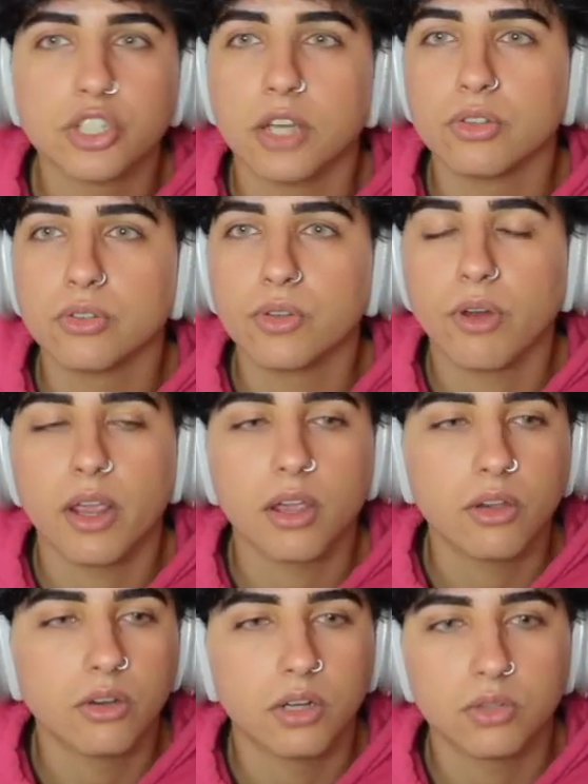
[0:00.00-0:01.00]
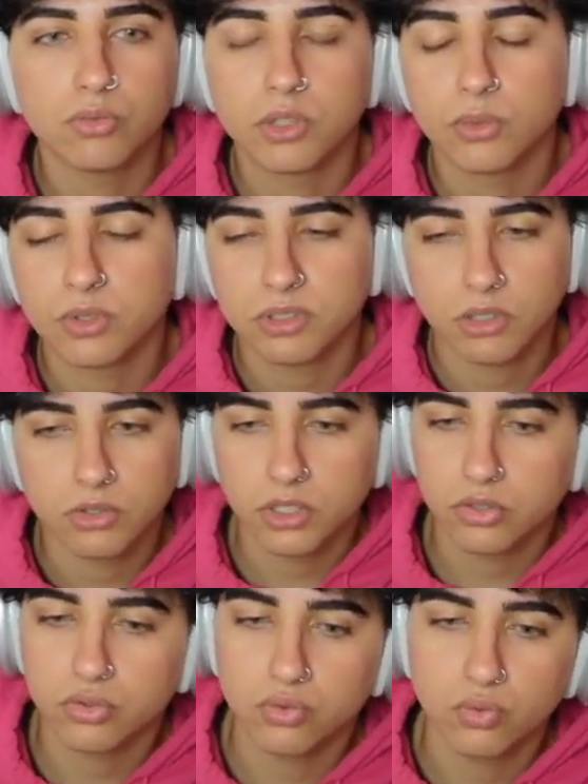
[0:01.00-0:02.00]
Shadow Dragon e tutte queste
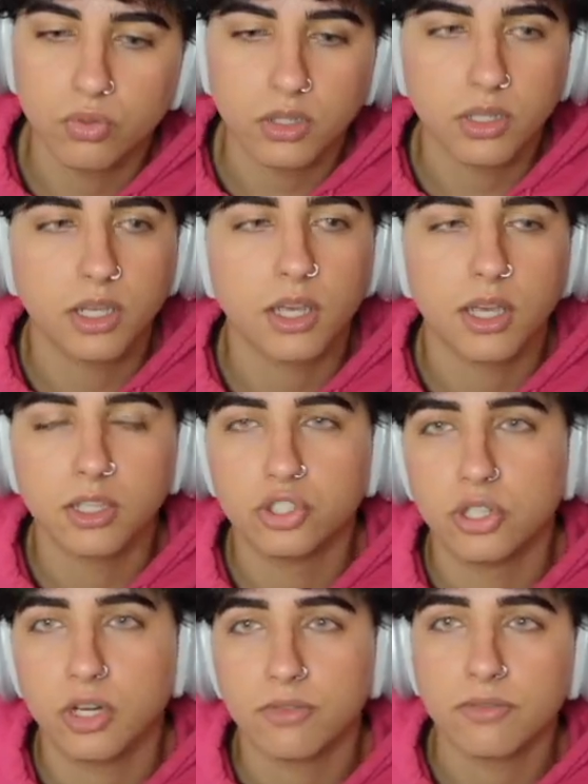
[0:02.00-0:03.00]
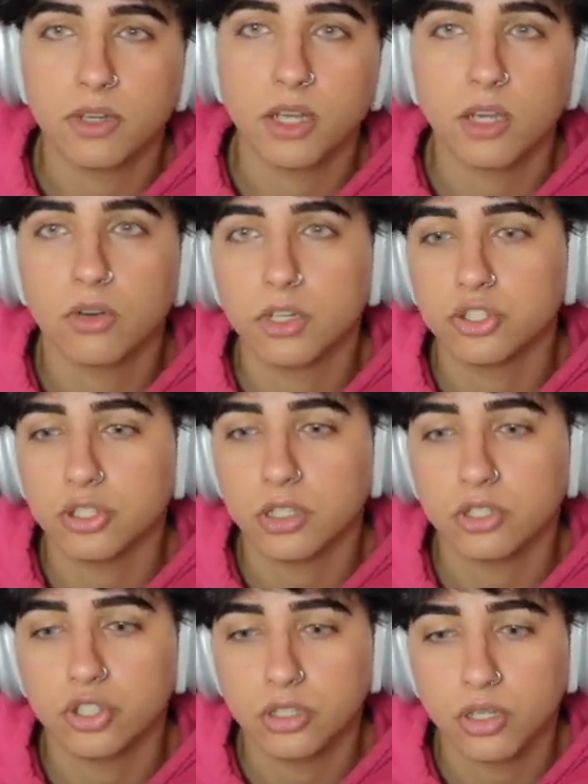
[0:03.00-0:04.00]
cose assurde e giraffe neon,
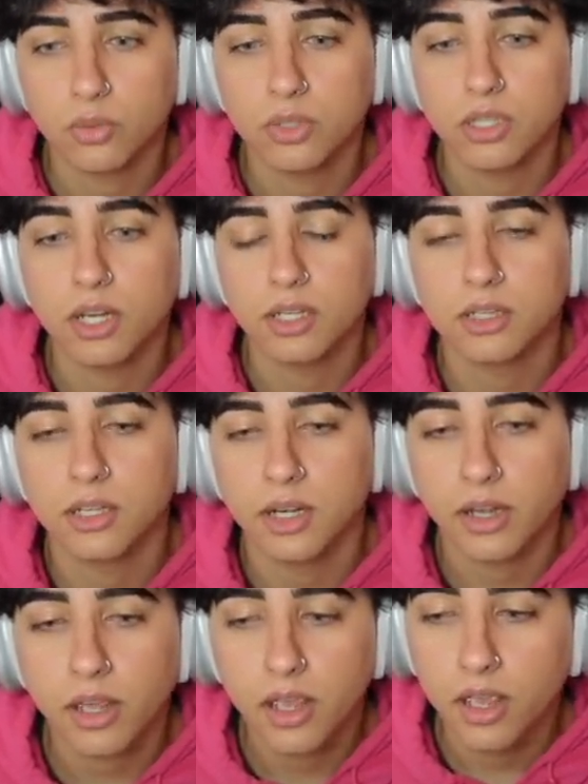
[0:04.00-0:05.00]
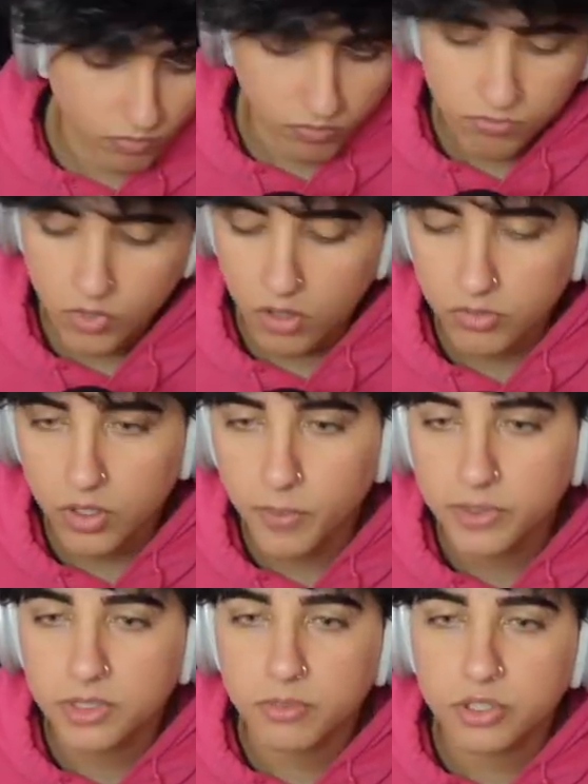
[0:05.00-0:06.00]
eccetera, eccetera. Quindi direi di andare lì. No, non
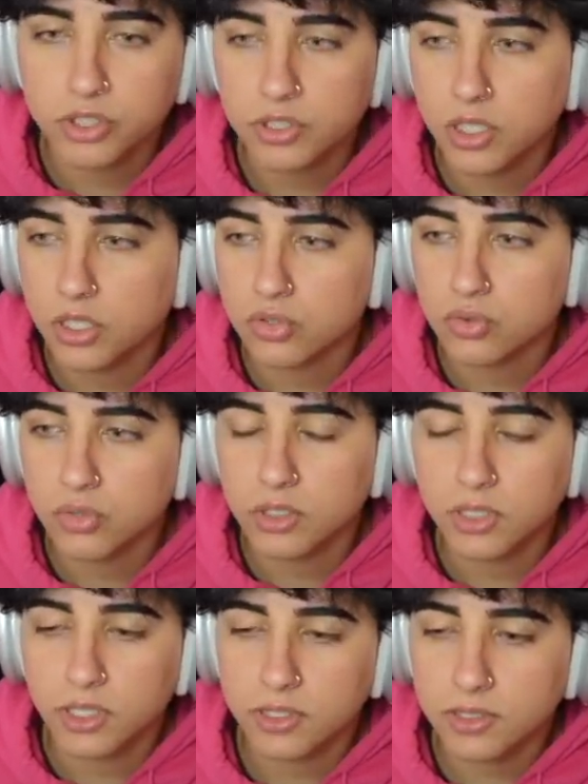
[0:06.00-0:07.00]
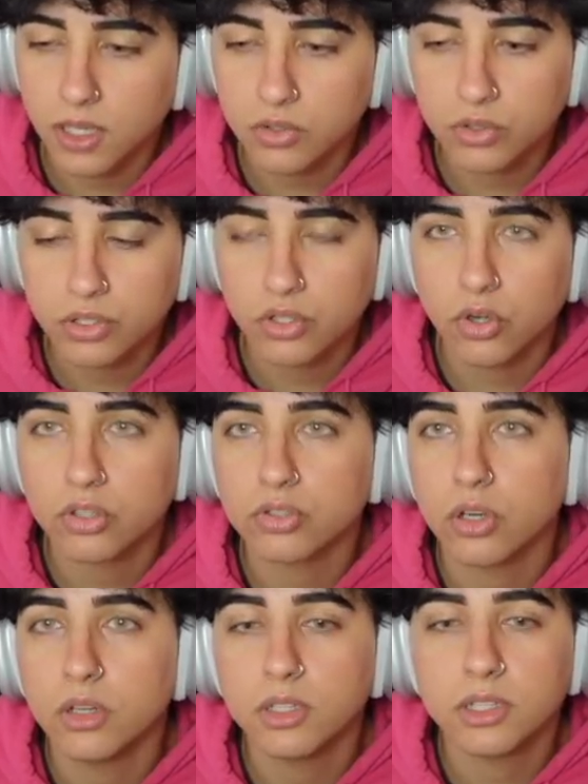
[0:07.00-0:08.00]
mi sembra ci sia nessuno interessato se non i
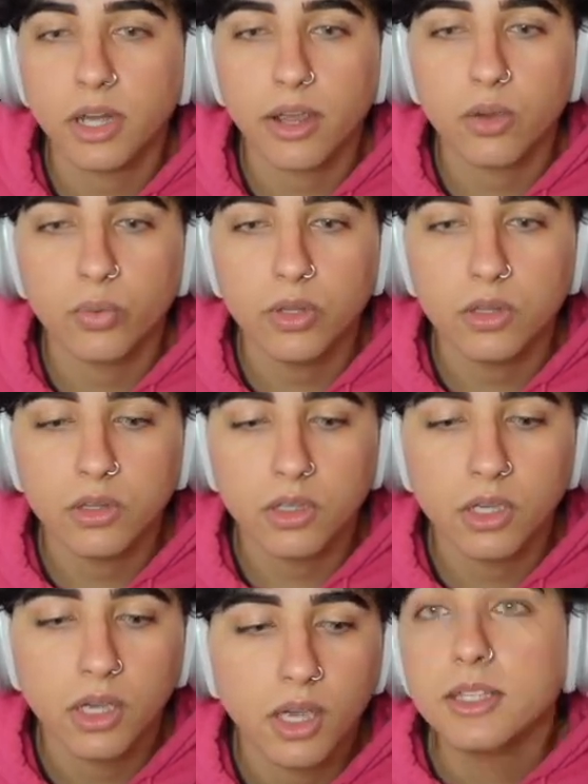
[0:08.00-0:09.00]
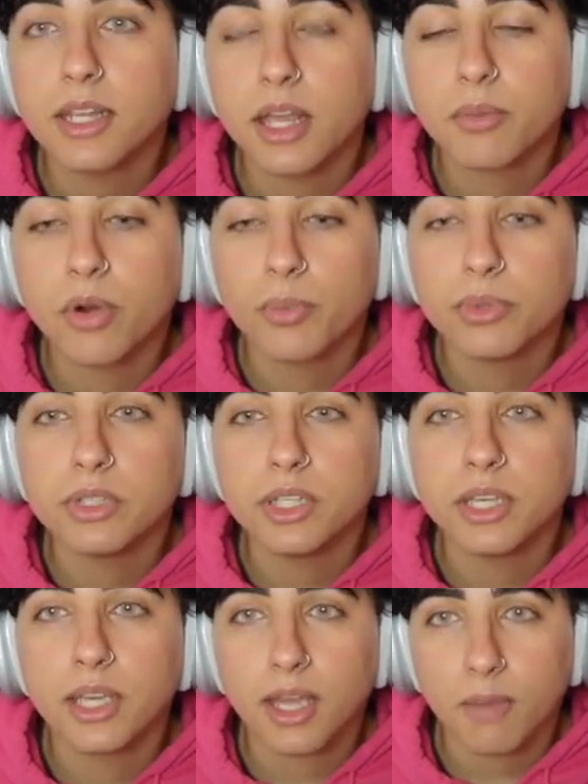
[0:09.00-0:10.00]
soliti tre, quindi direi proprio
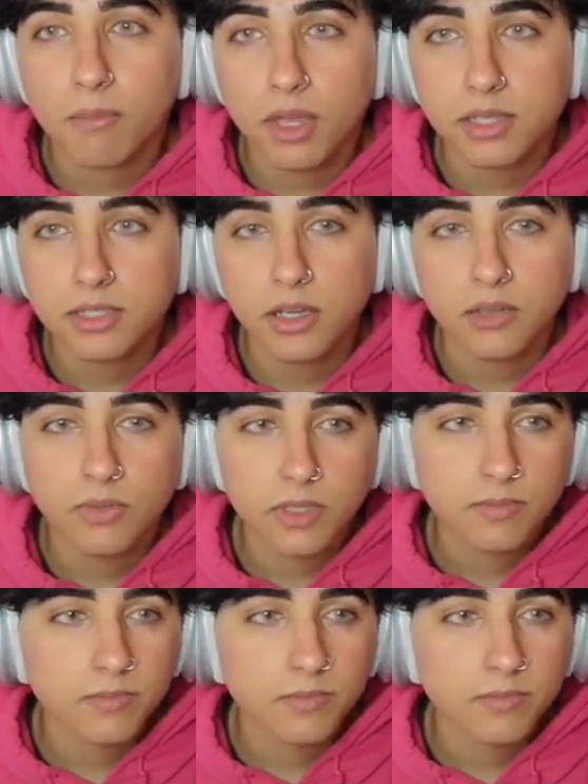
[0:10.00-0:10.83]
di cambiare server.